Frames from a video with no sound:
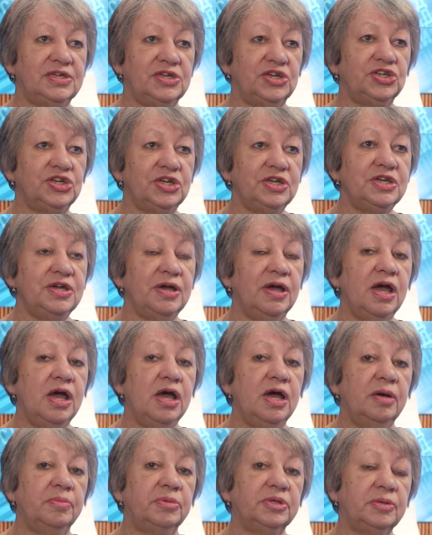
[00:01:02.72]
снижение,
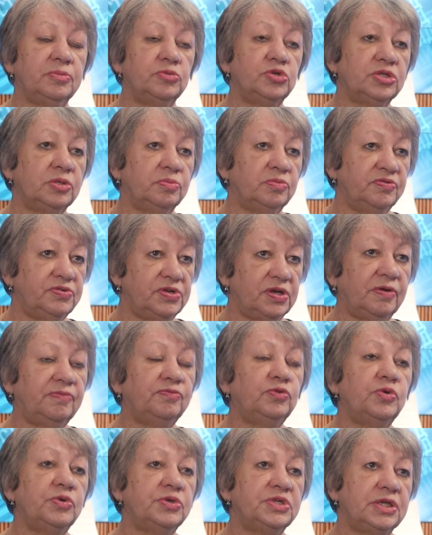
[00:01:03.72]
потому что мы все
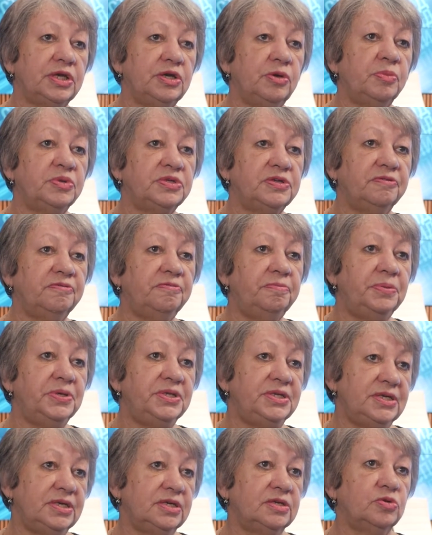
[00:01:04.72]
равно остаемся в
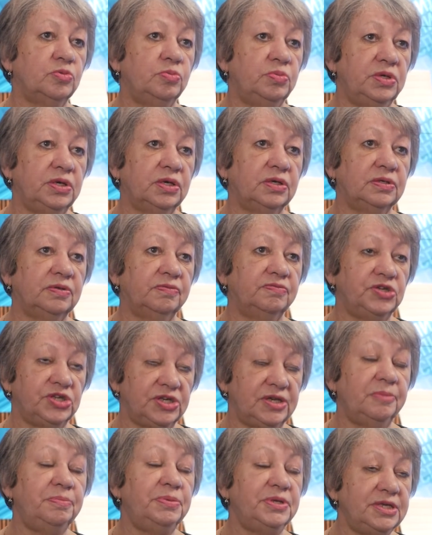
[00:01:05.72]
пяти субъектов, в
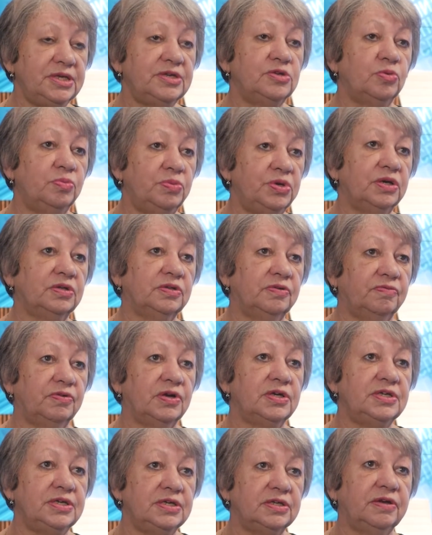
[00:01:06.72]
числе пяти субъектов
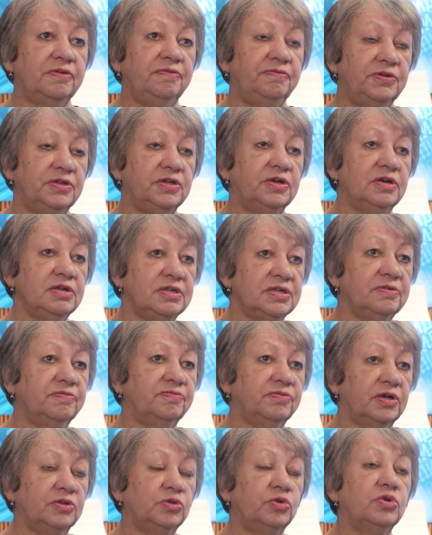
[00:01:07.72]
Российской
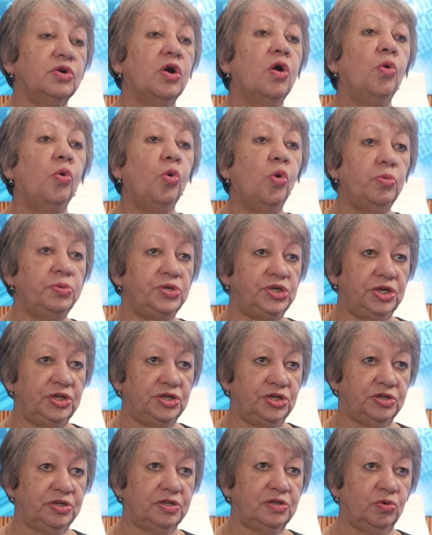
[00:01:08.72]
Федерации, в которых
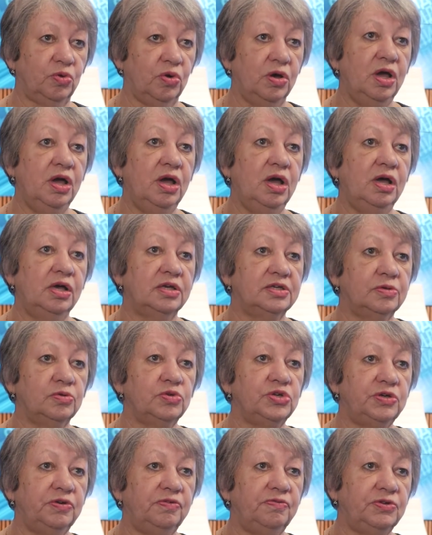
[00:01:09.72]
общее число
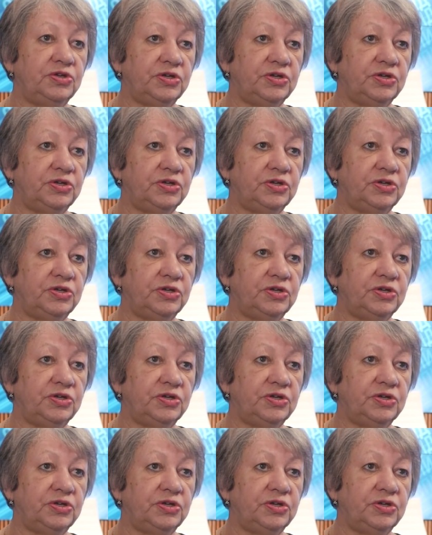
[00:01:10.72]
случаев